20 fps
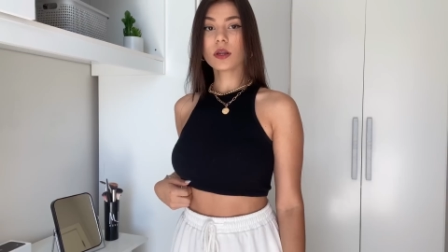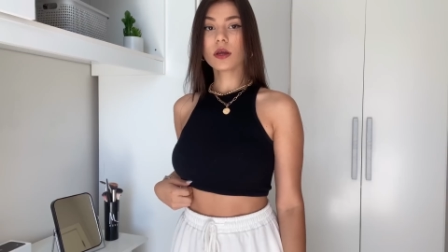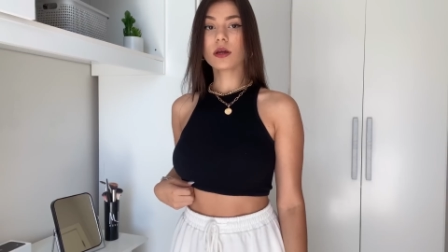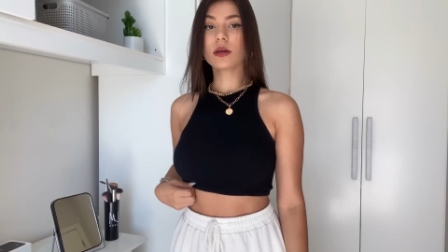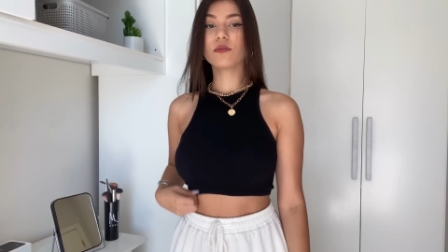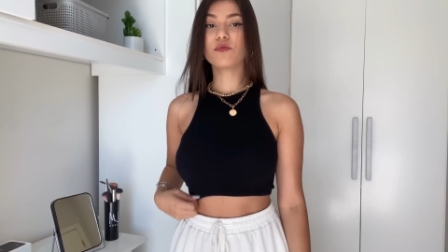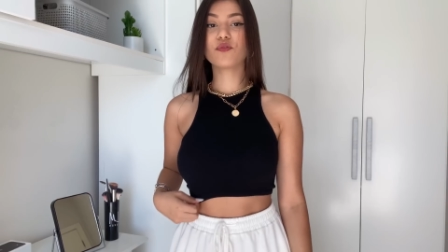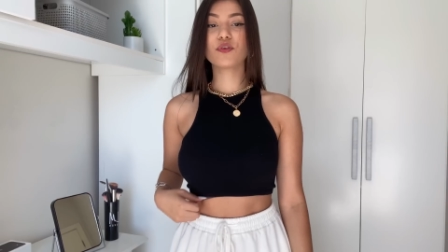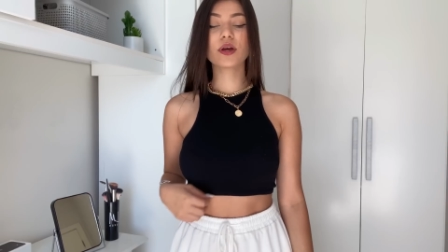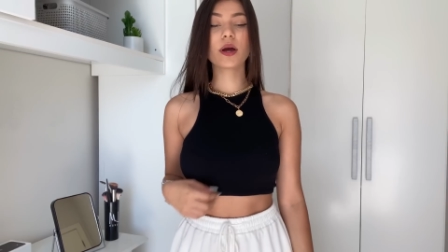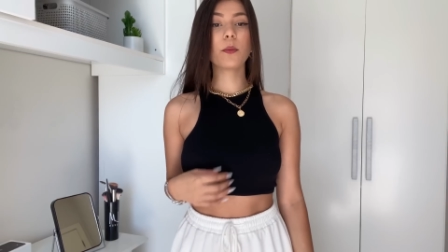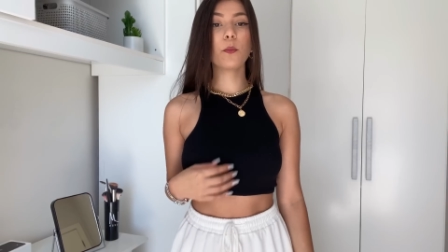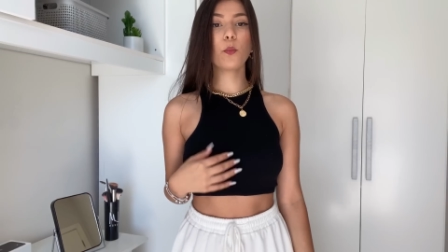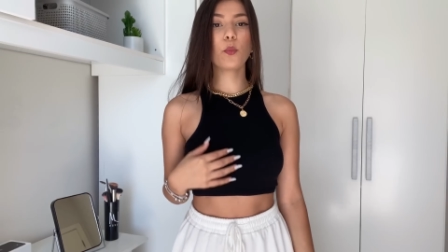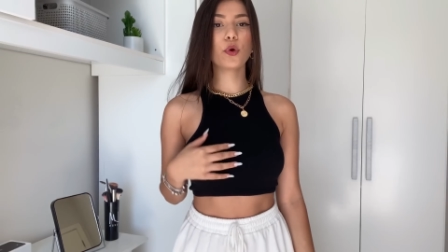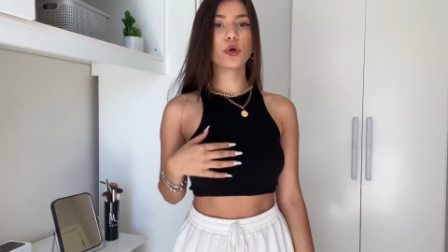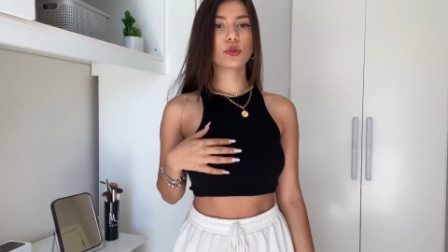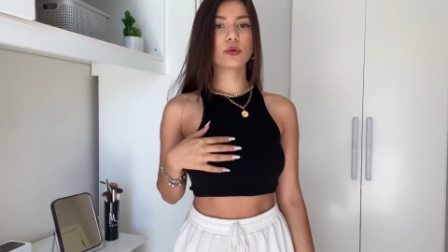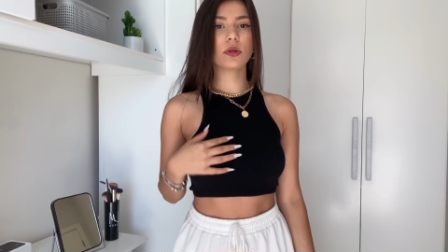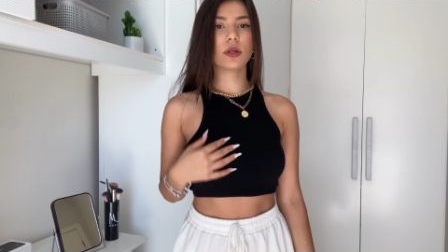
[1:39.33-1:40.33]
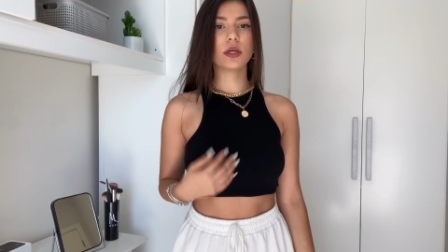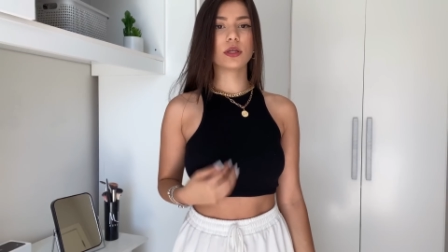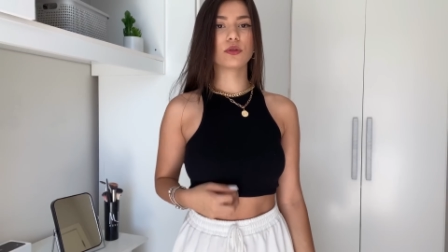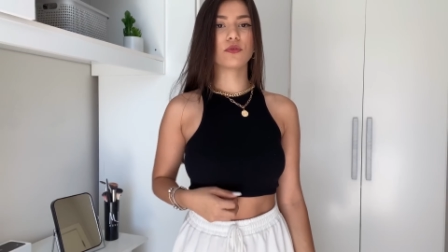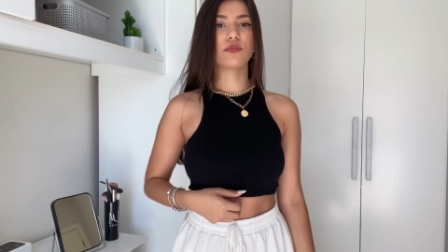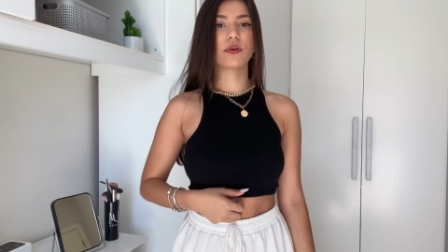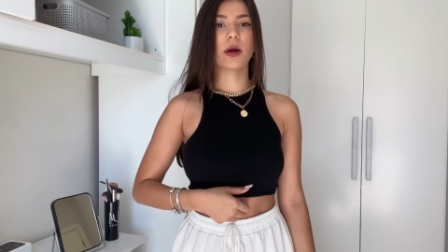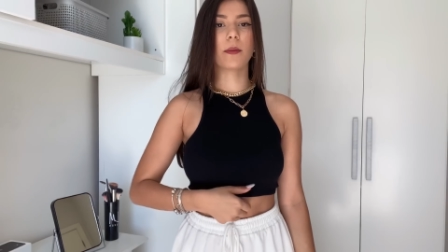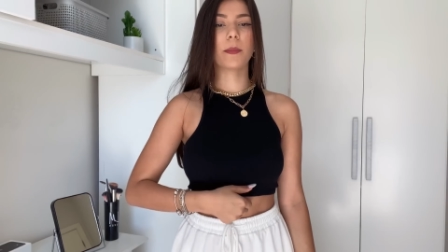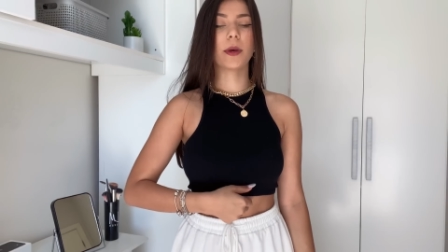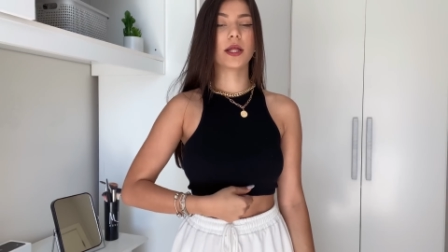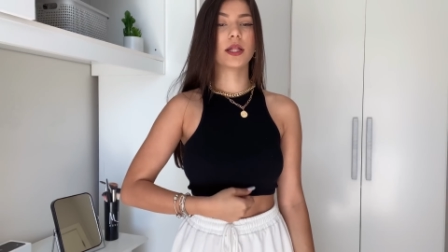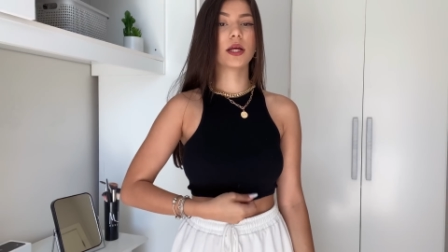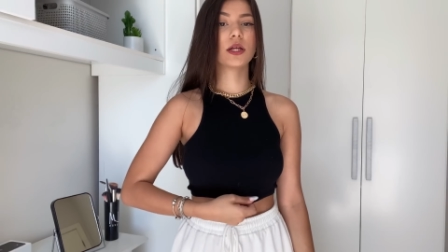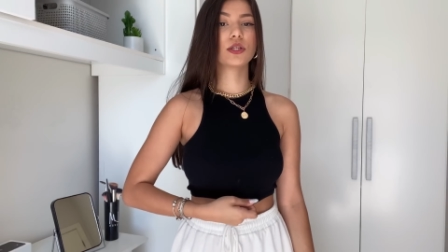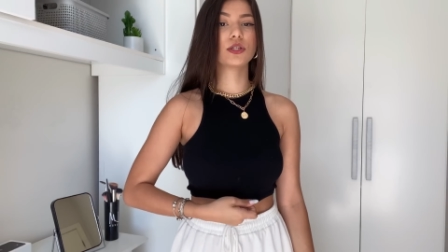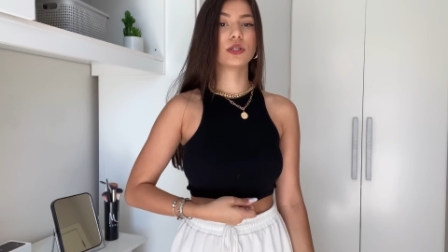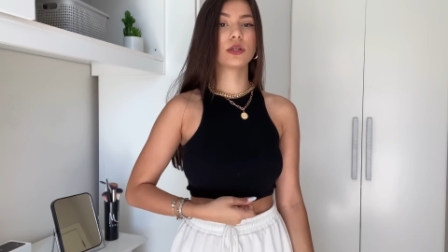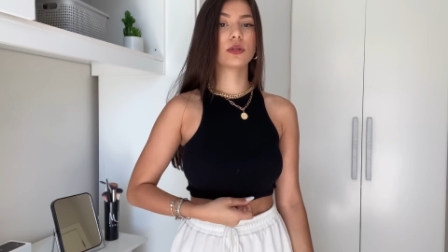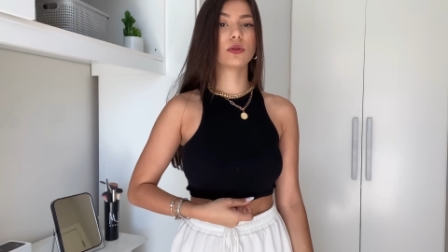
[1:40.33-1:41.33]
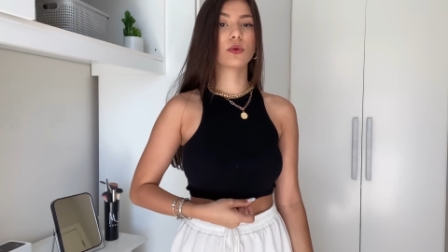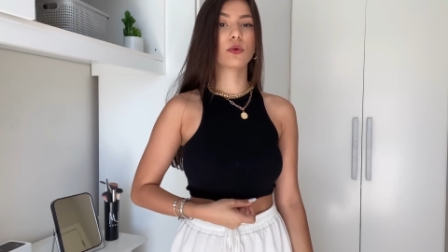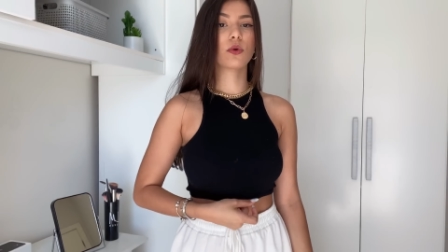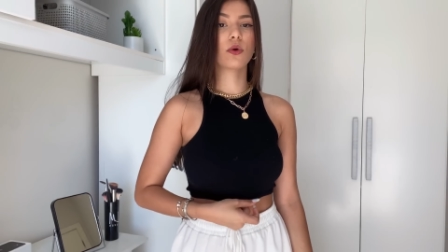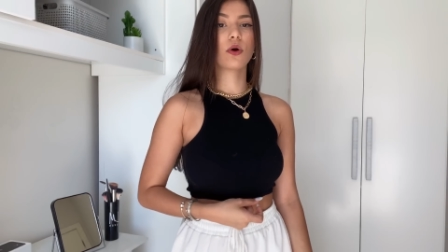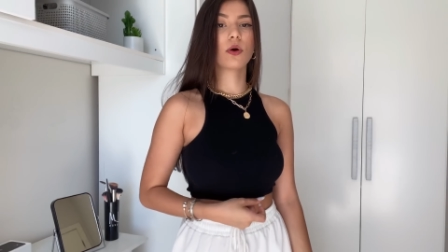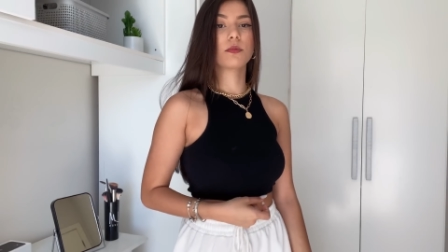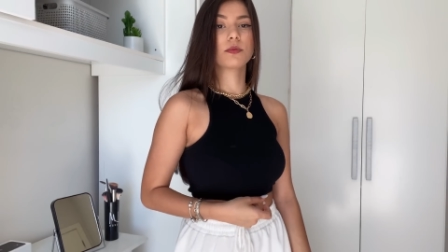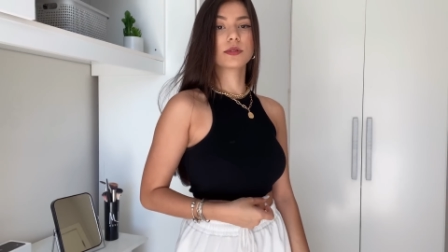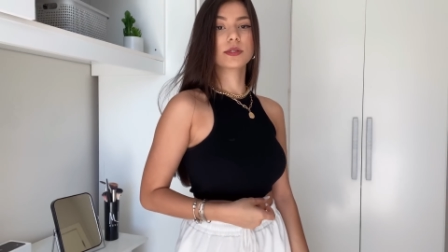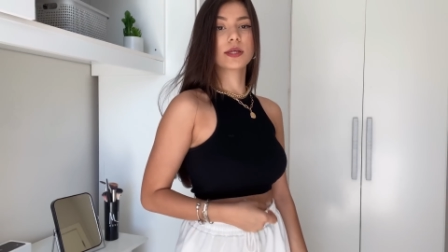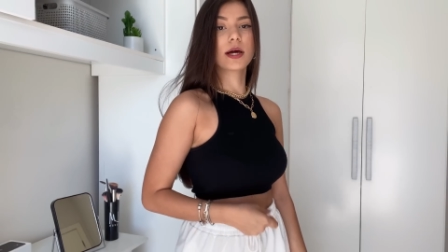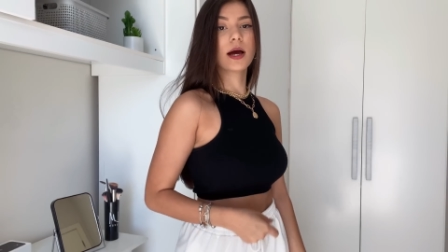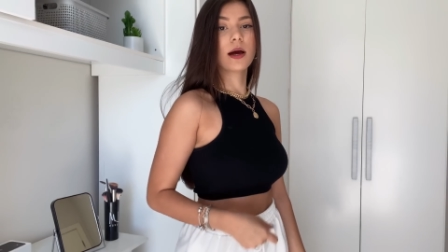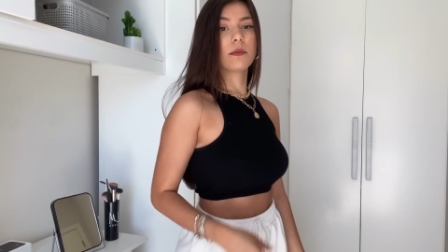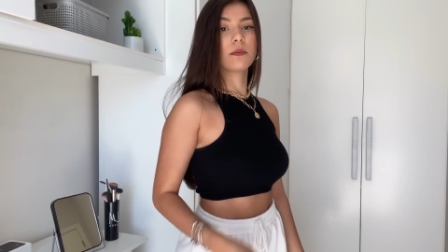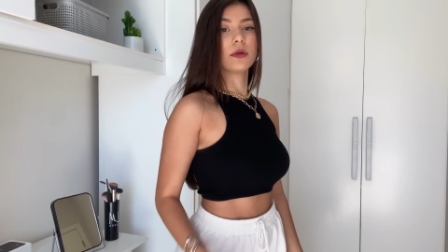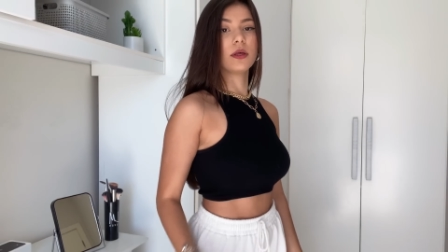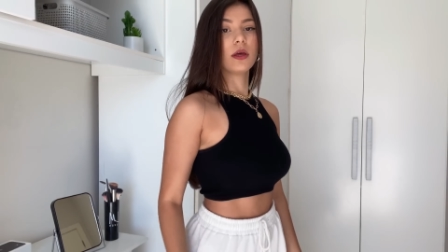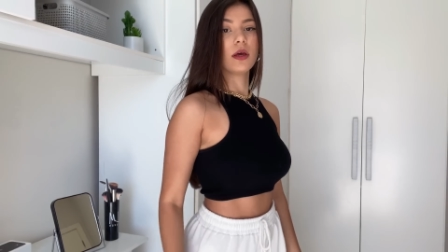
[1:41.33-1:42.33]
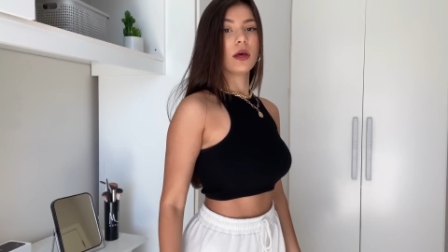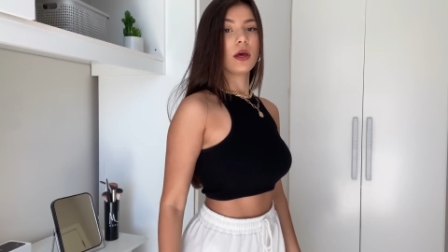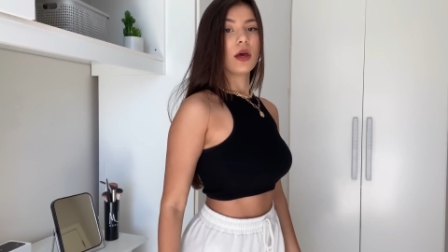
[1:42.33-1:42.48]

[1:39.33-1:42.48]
E fica muito lindo, fica apertadinha no corpo, sabe?